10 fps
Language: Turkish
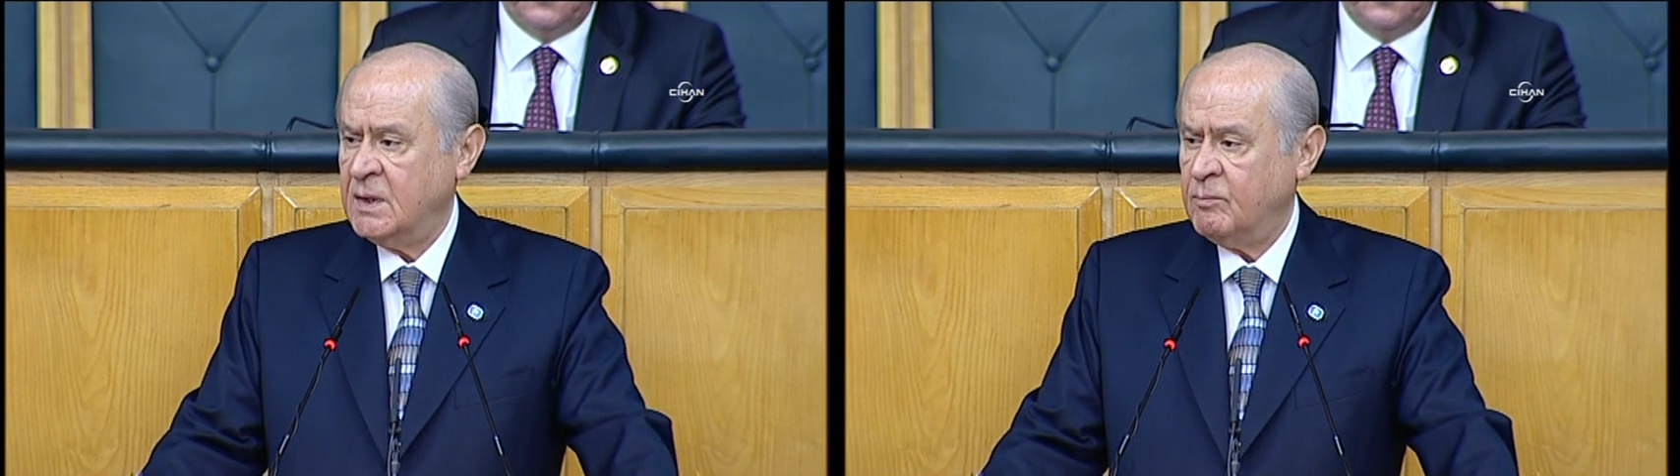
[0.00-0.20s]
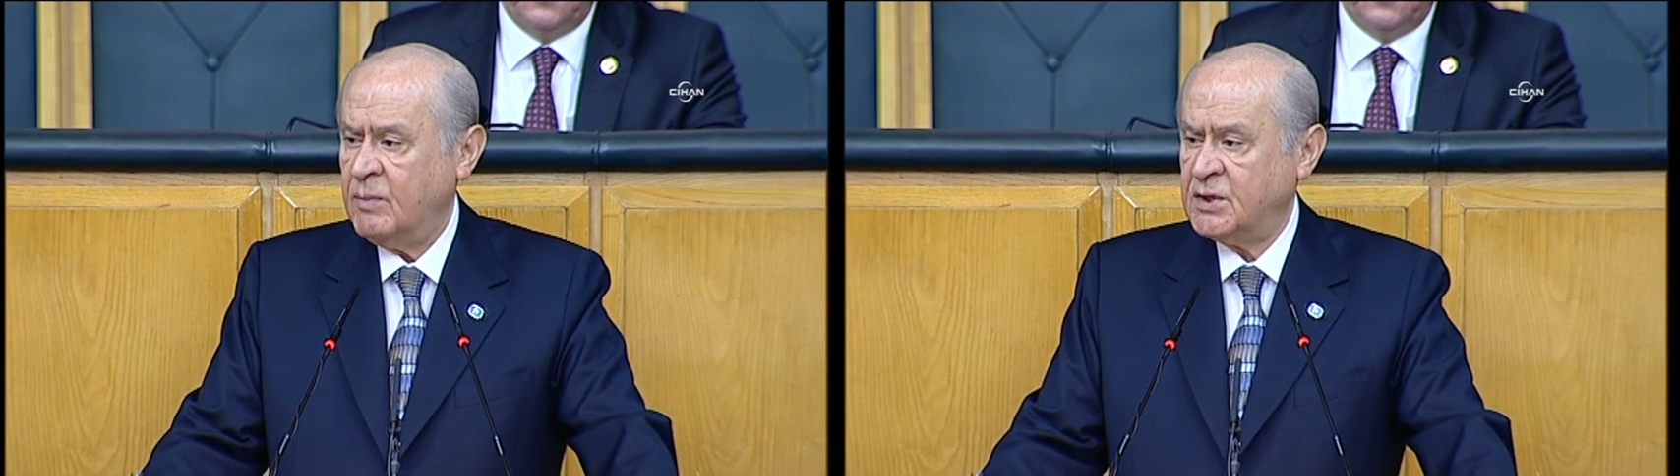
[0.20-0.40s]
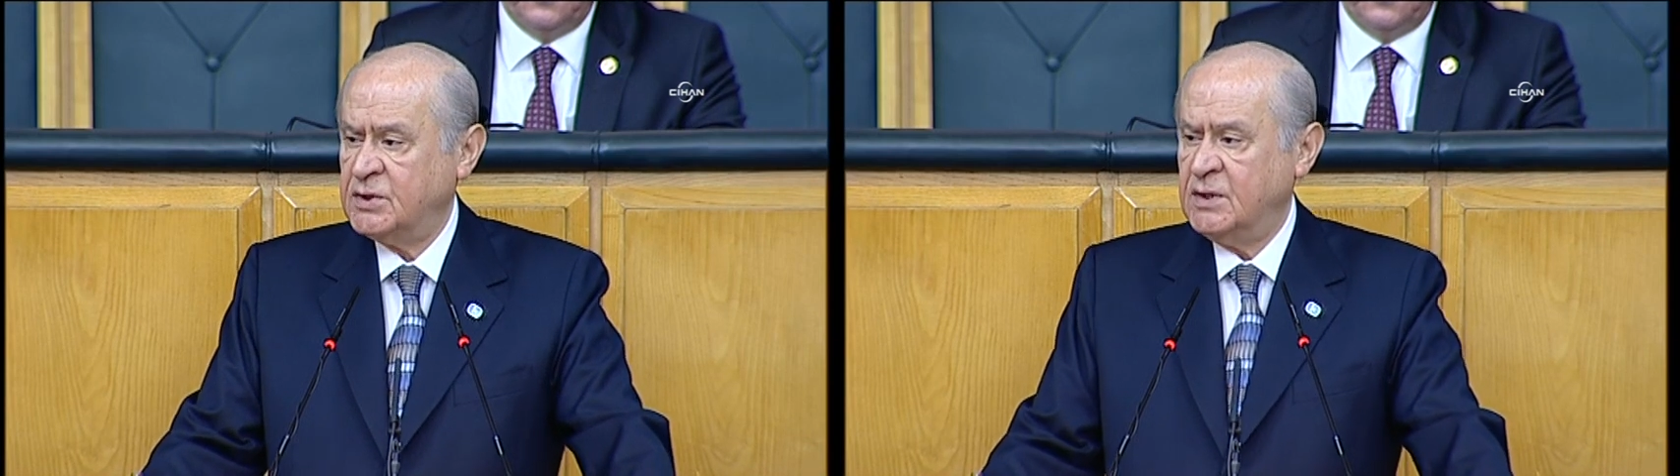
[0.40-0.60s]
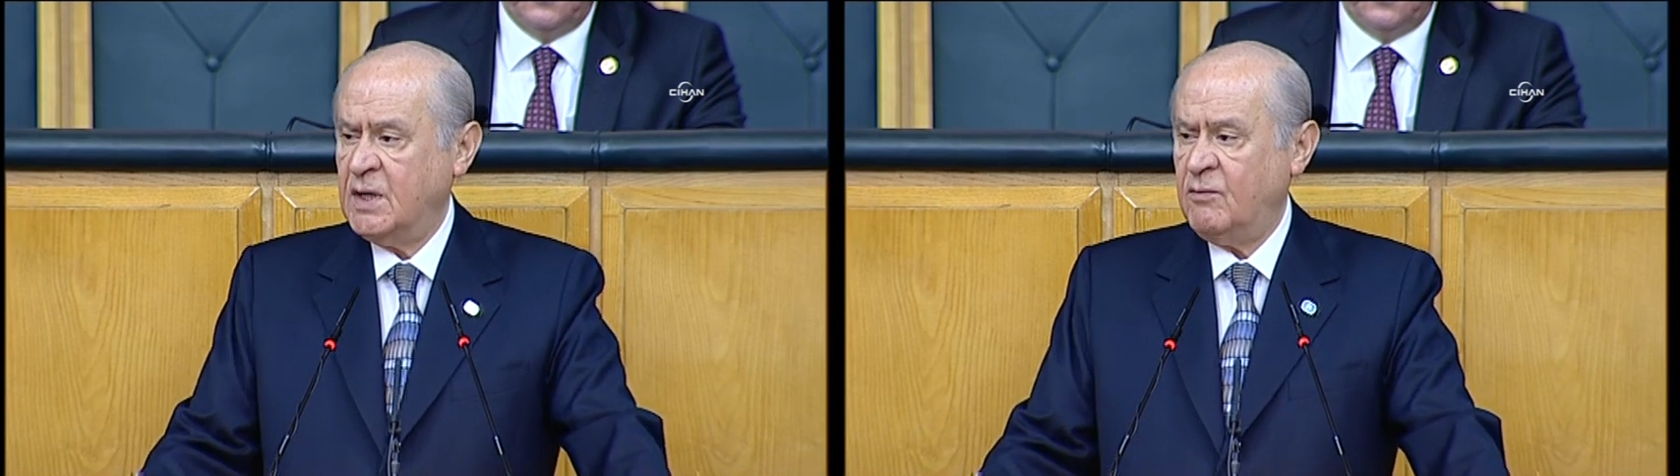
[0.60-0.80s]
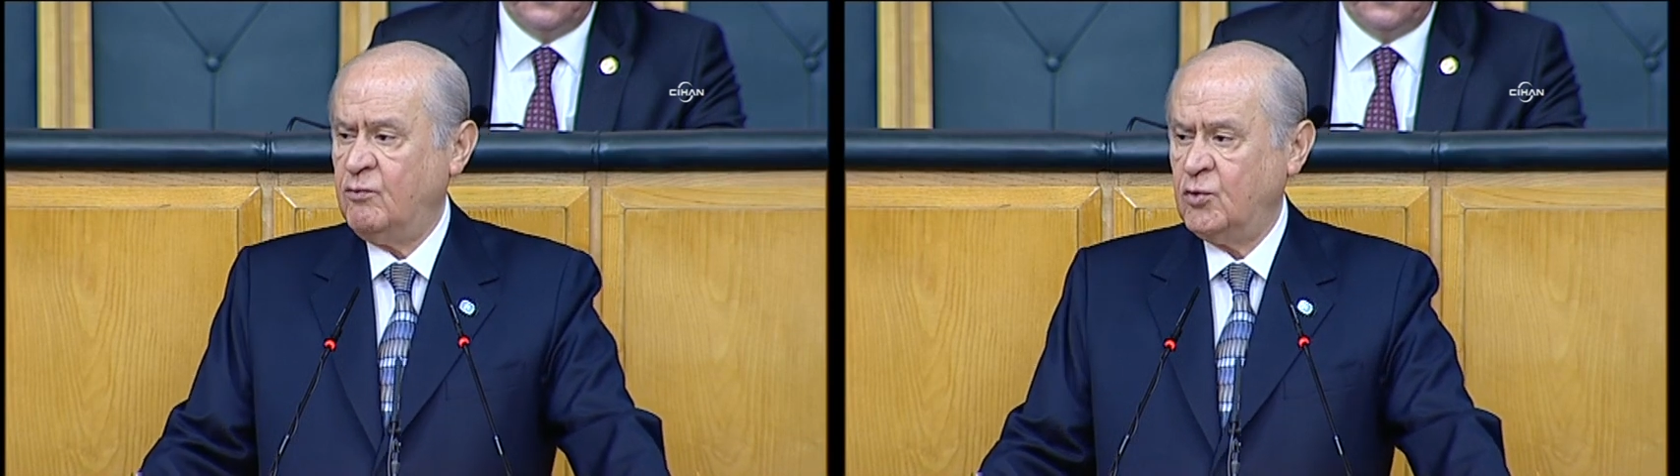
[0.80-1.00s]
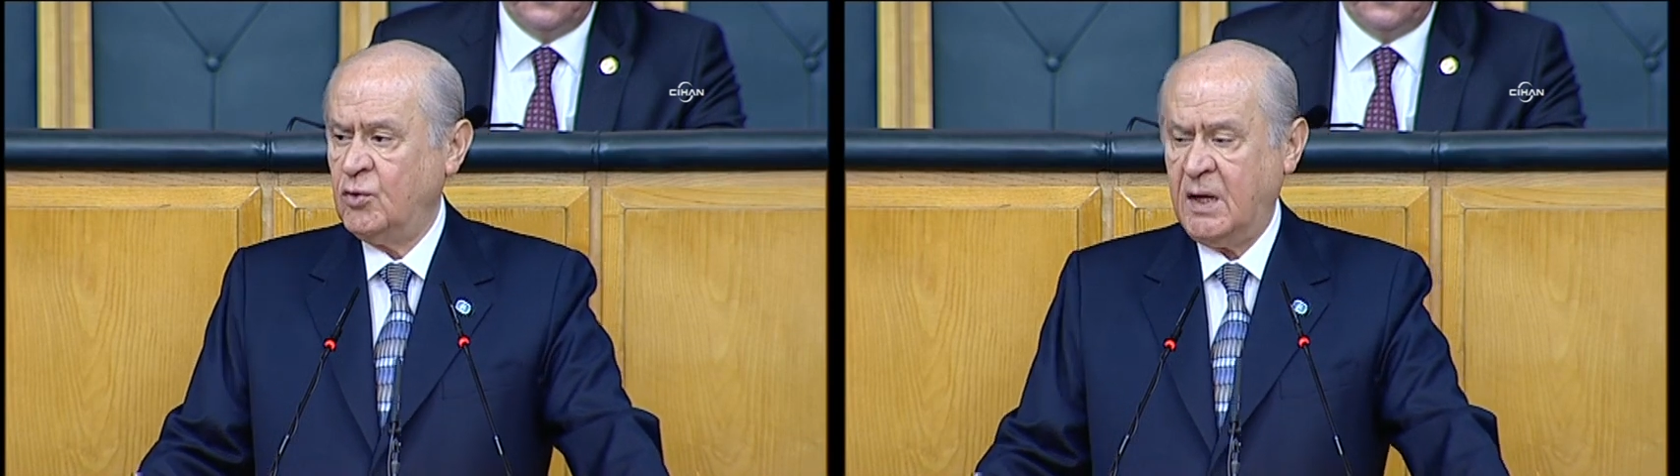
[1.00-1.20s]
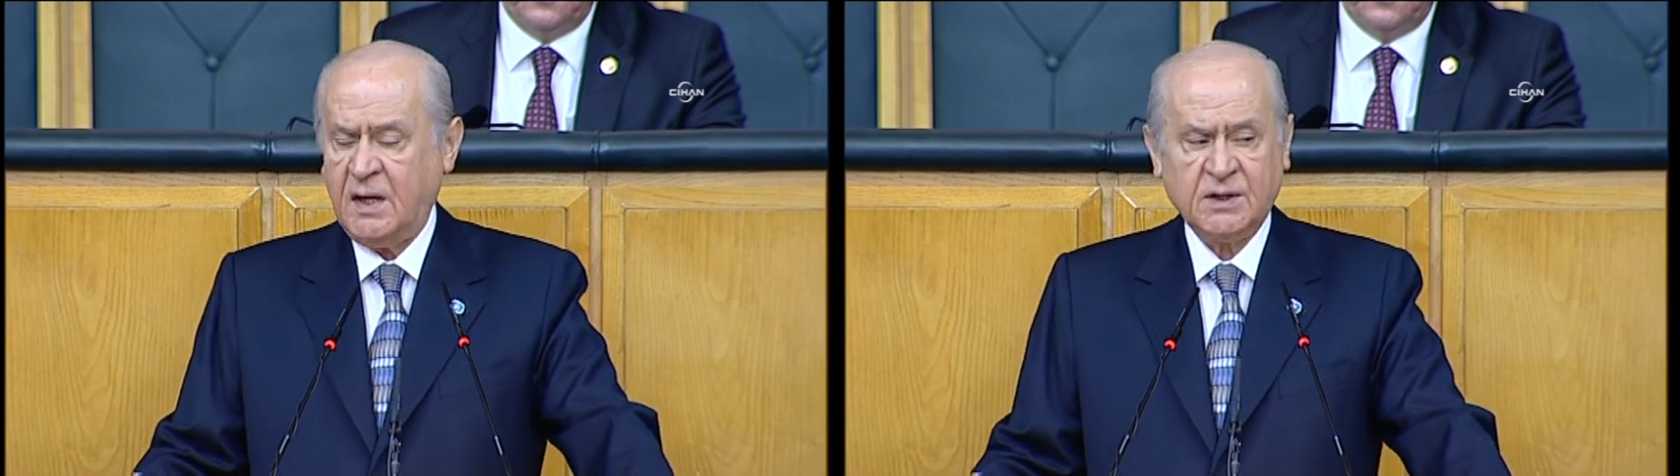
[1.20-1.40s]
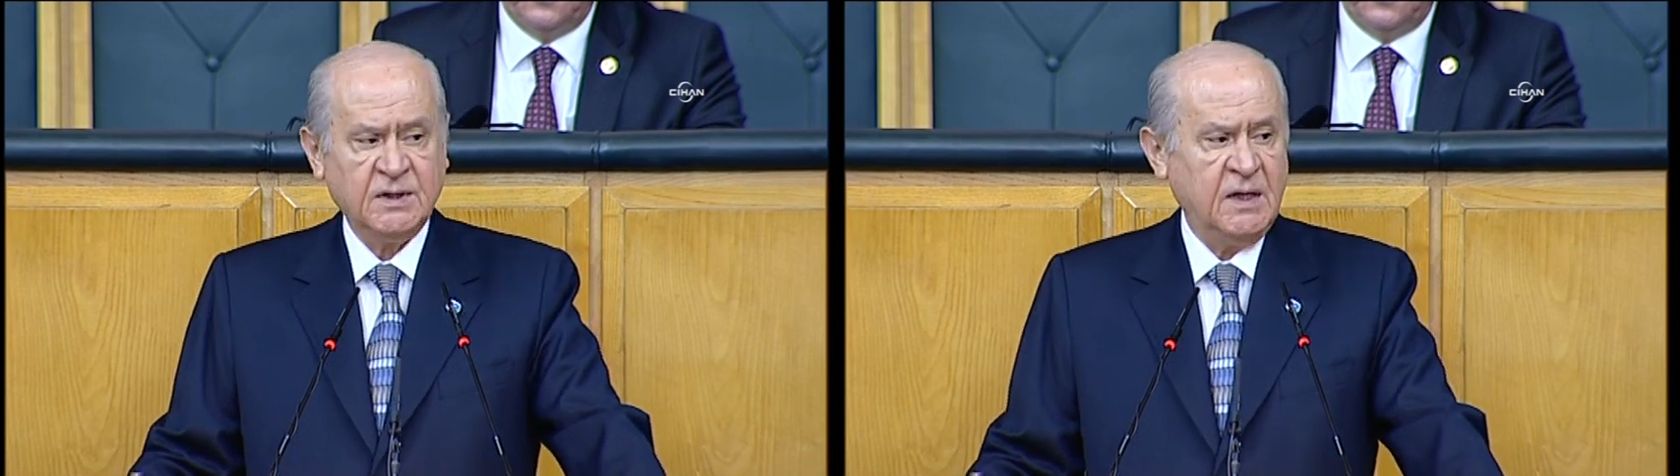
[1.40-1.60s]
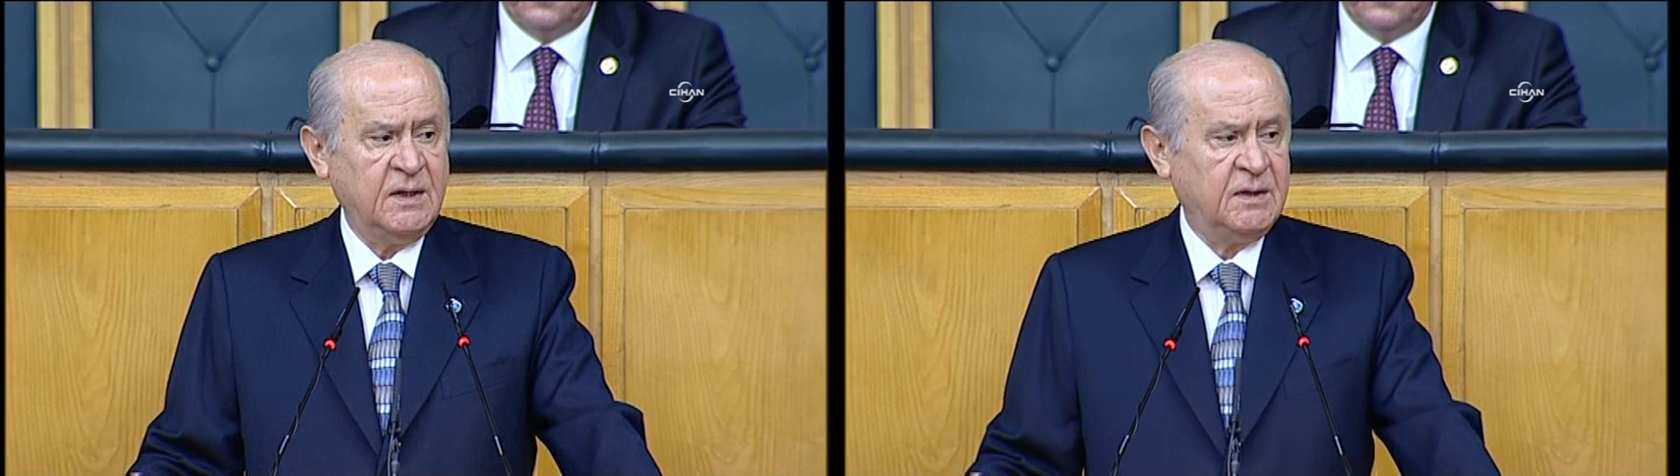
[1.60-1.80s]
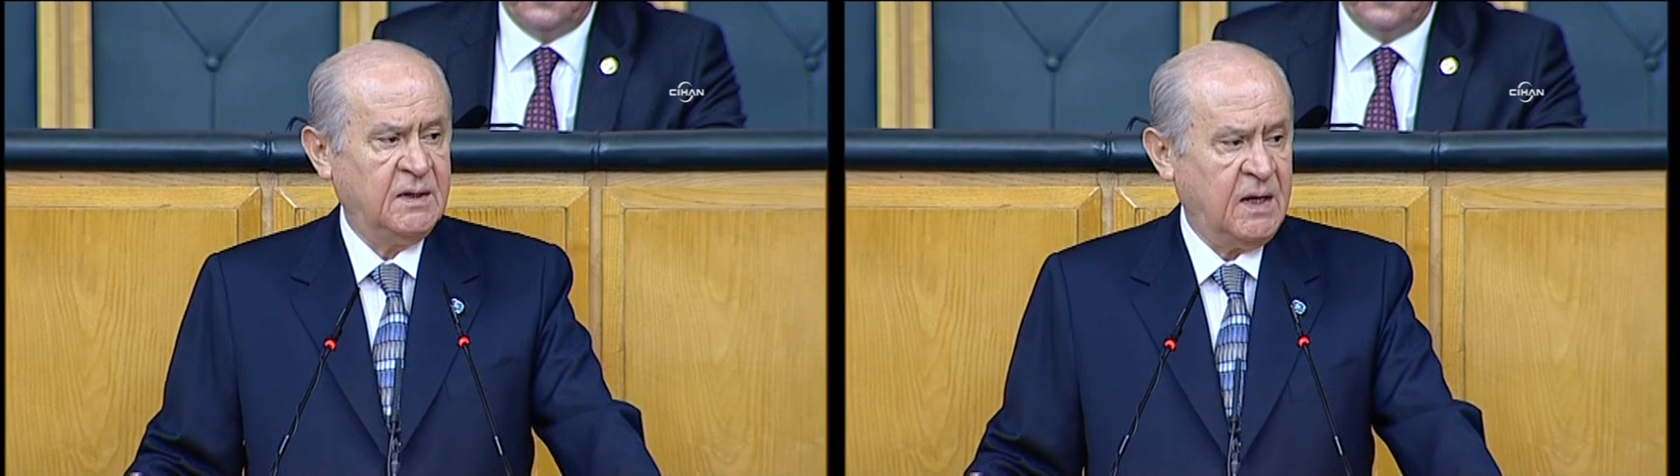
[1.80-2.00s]
başından vurularak şehit
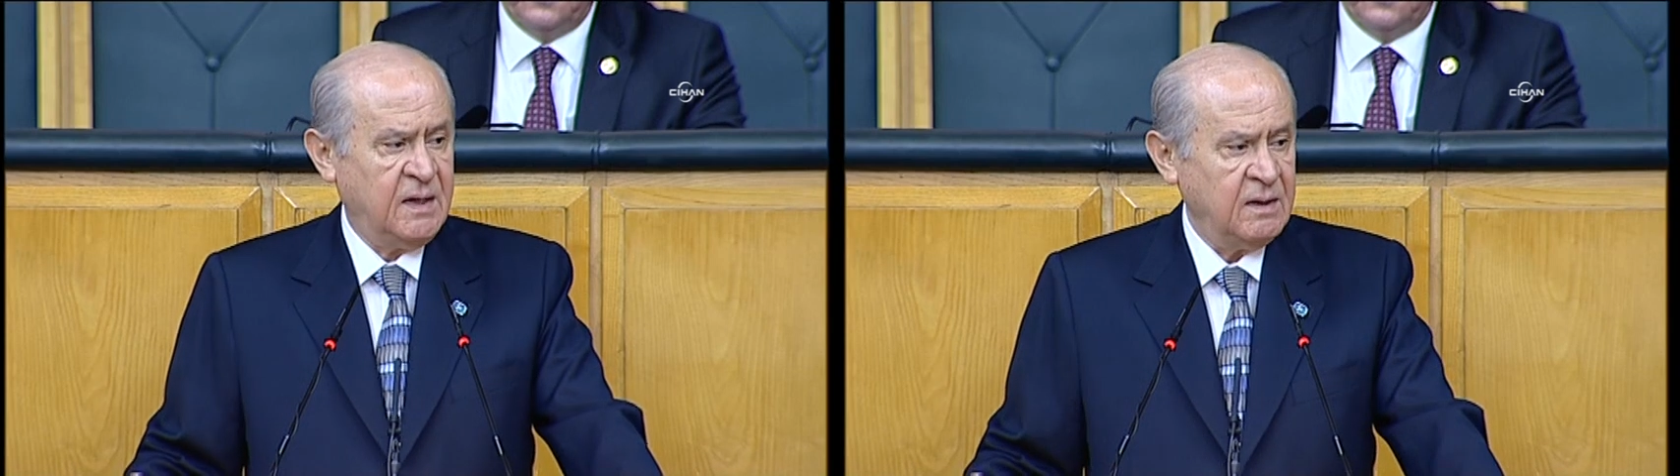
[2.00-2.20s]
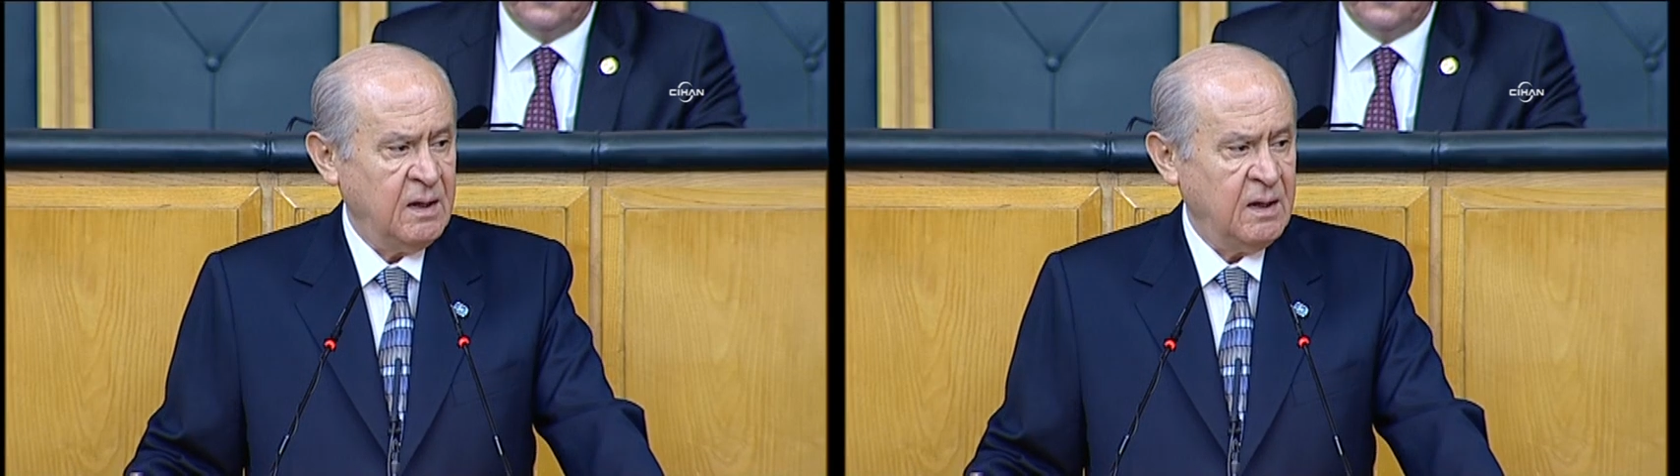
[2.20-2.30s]
edilen